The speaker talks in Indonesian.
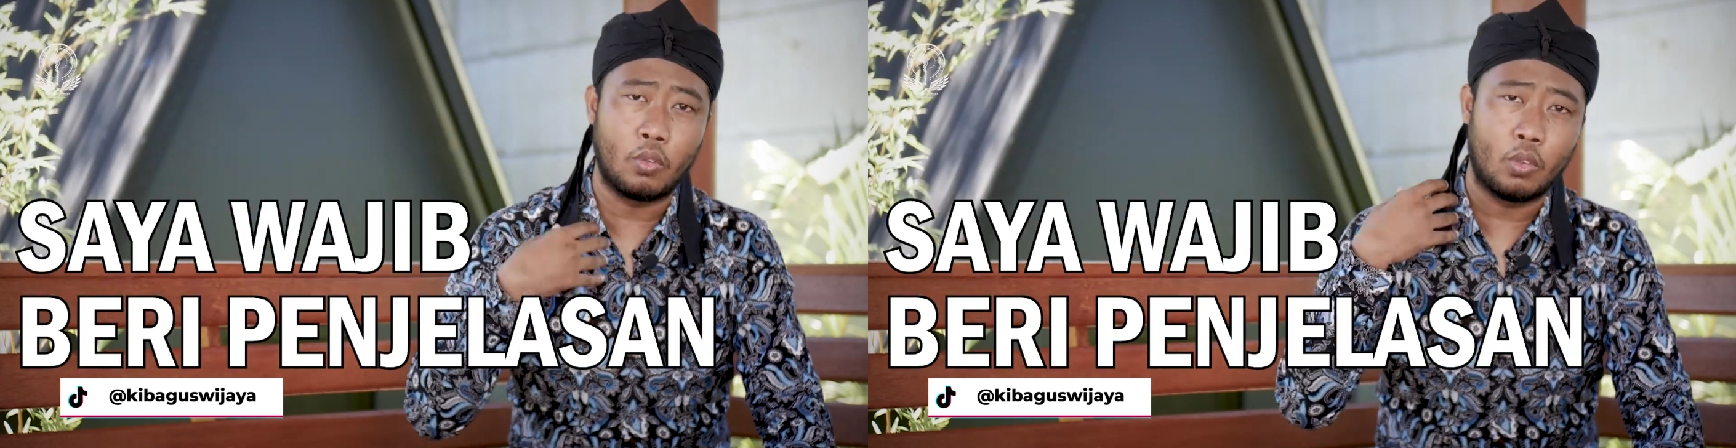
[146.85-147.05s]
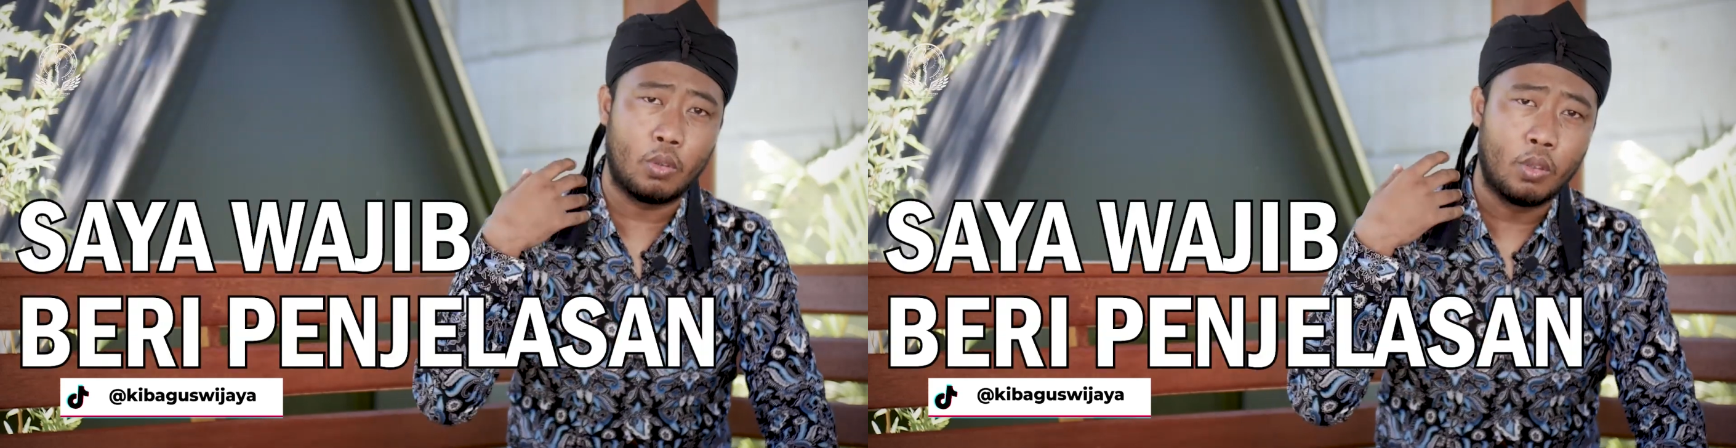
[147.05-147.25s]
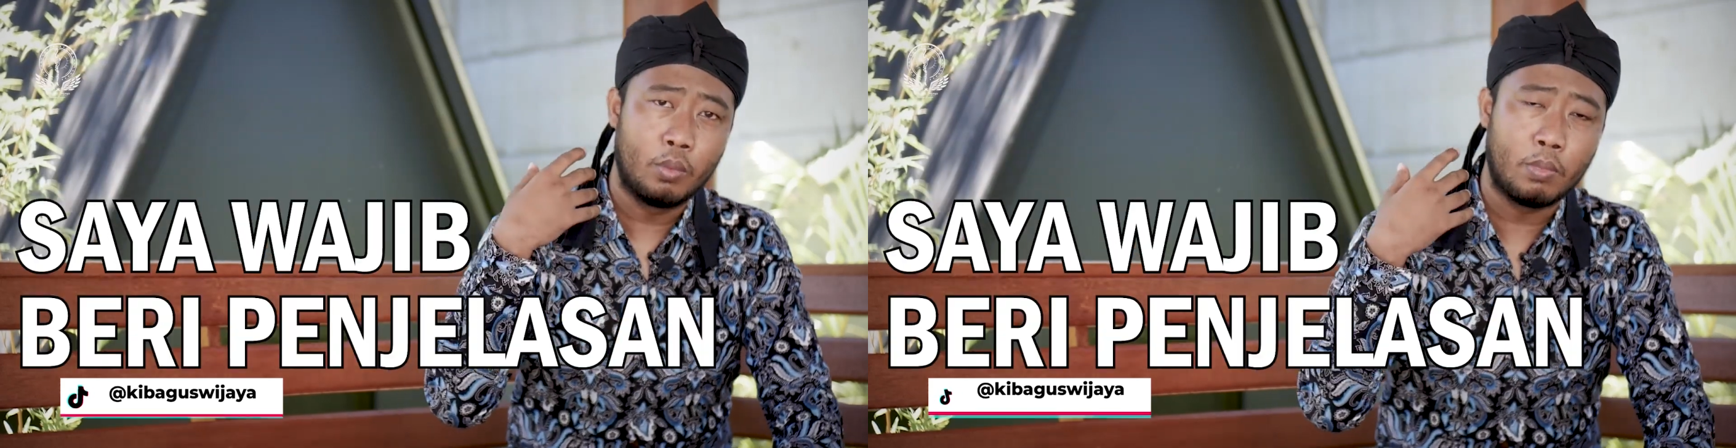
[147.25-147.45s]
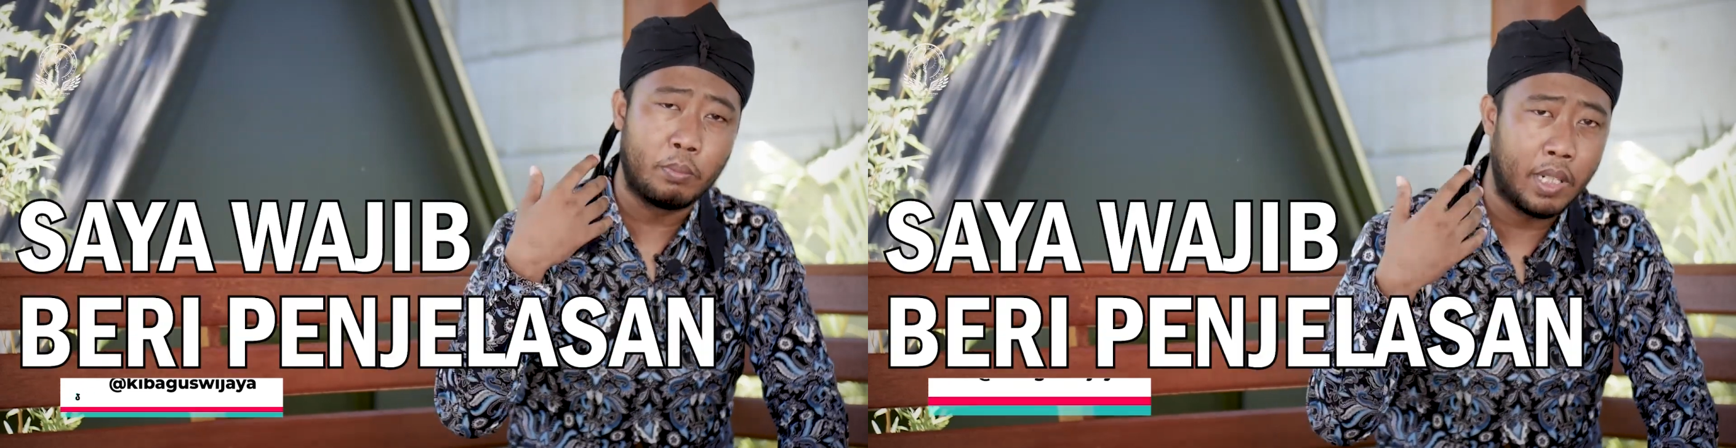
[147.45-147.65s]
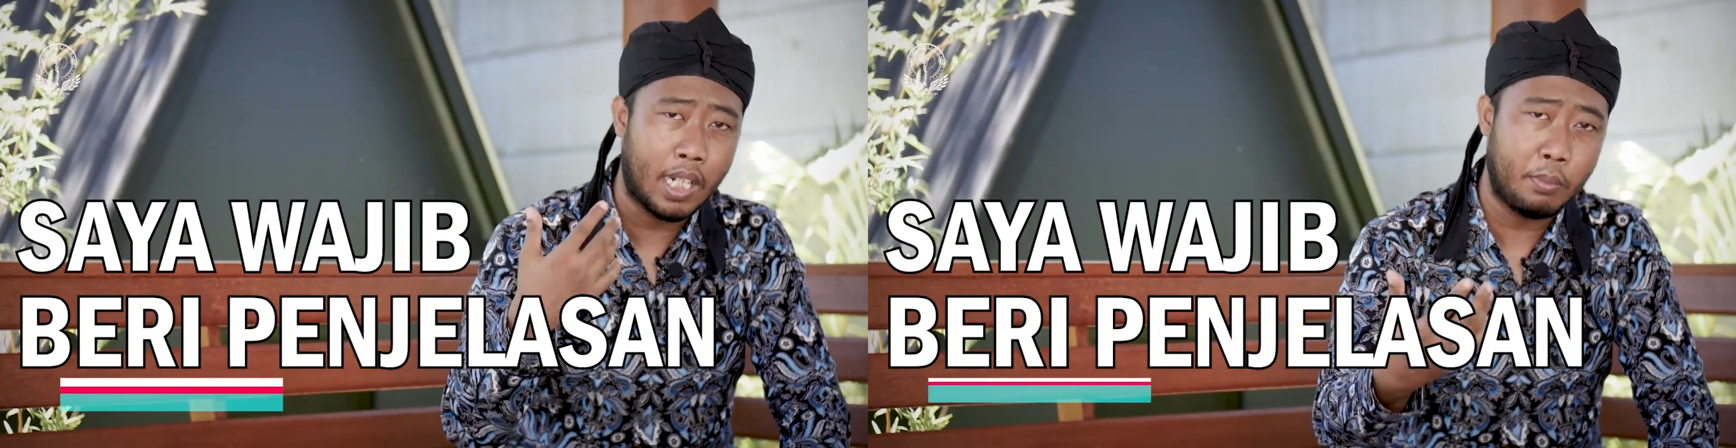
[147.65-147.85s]
untuk
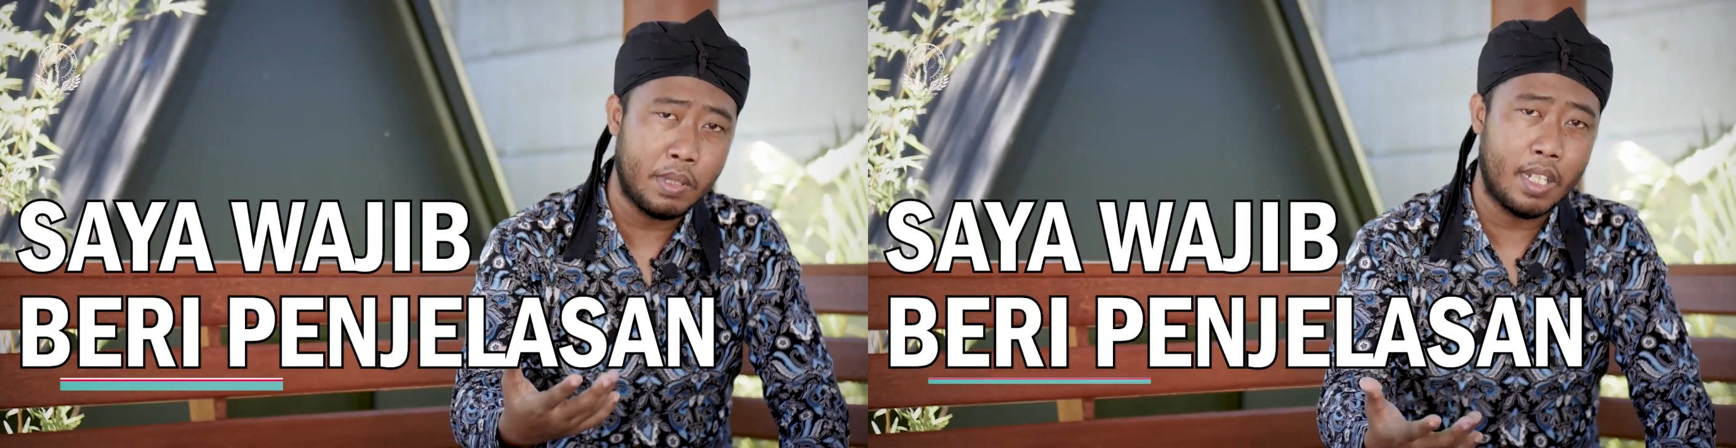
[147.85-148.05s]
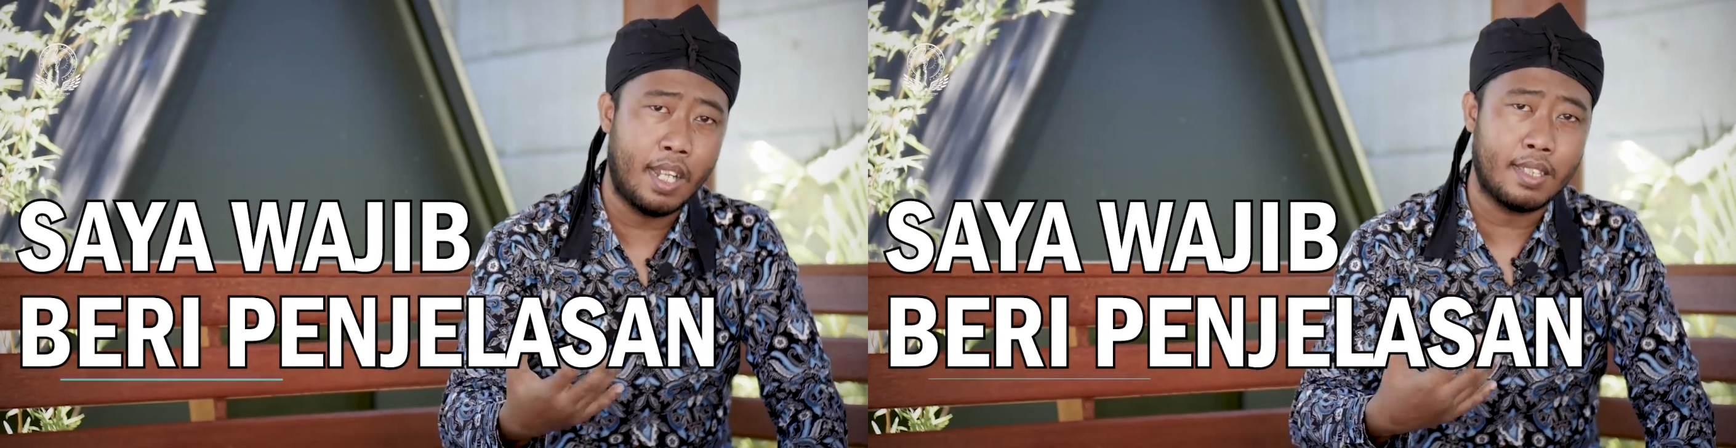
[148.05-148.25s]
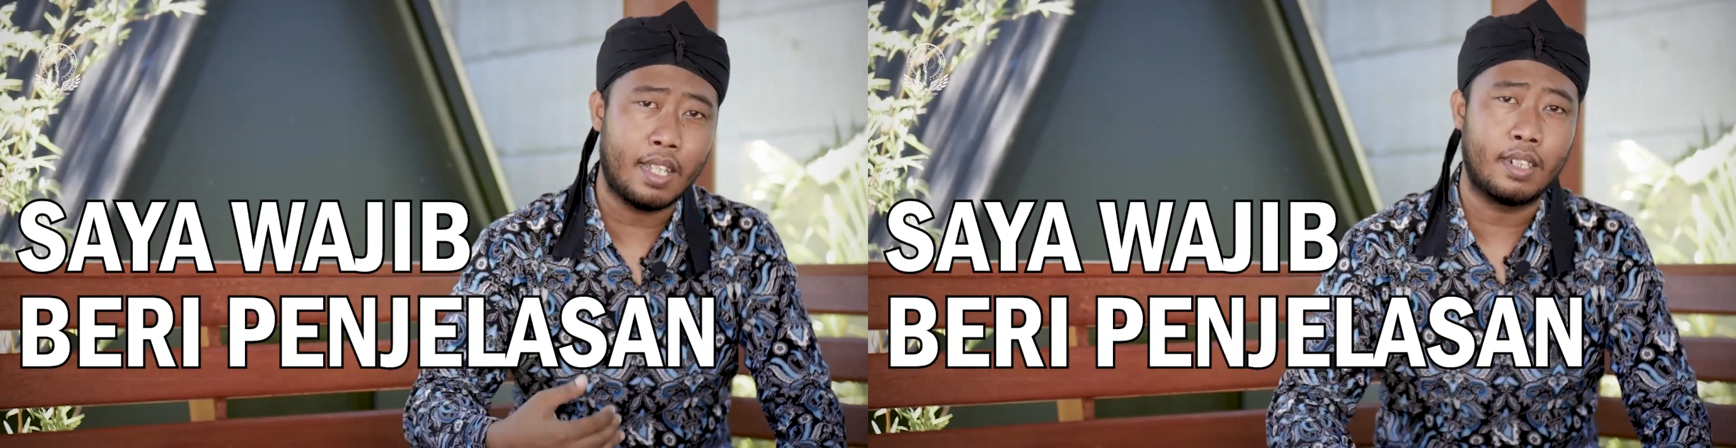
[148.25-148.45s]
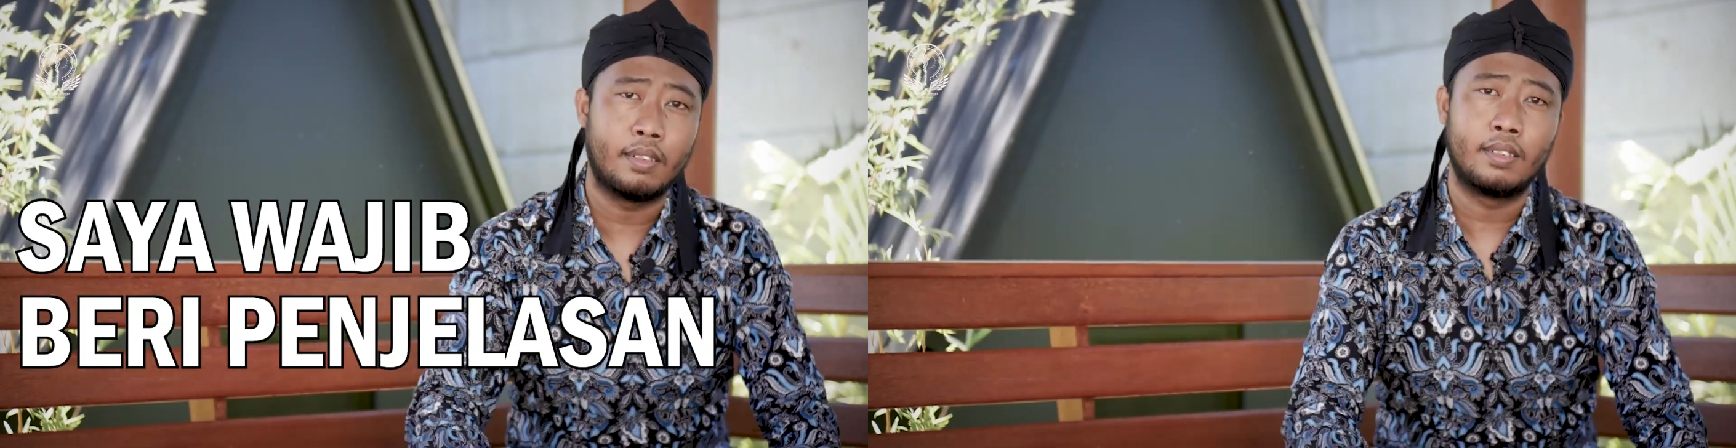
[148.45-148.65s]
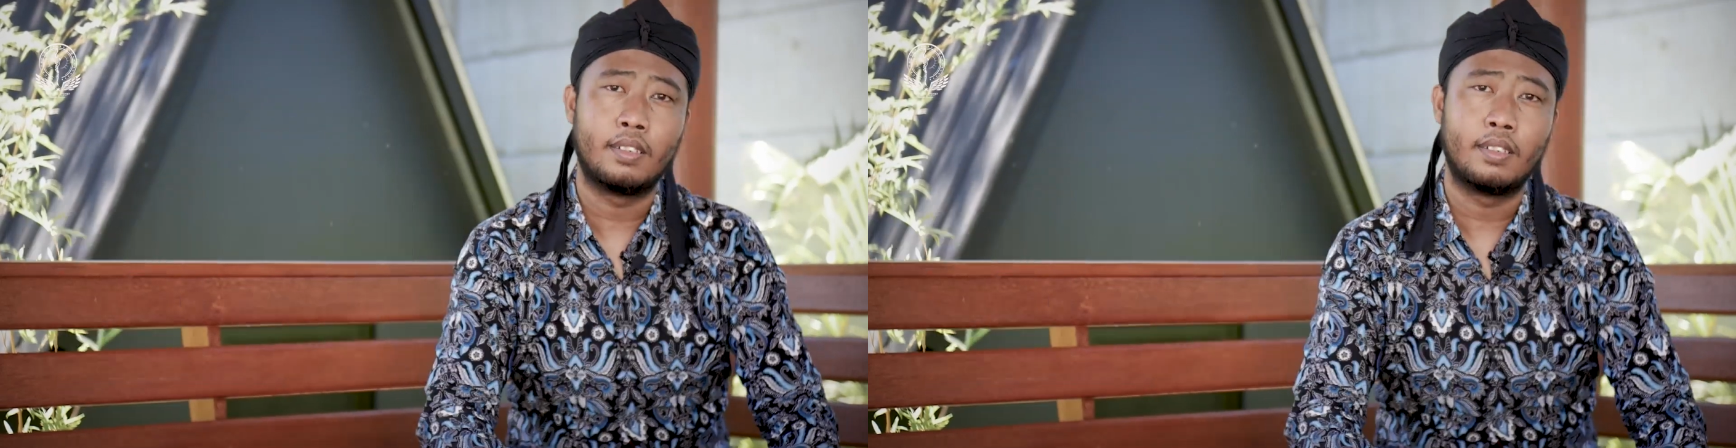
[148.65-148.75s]
memberikan penjelasan.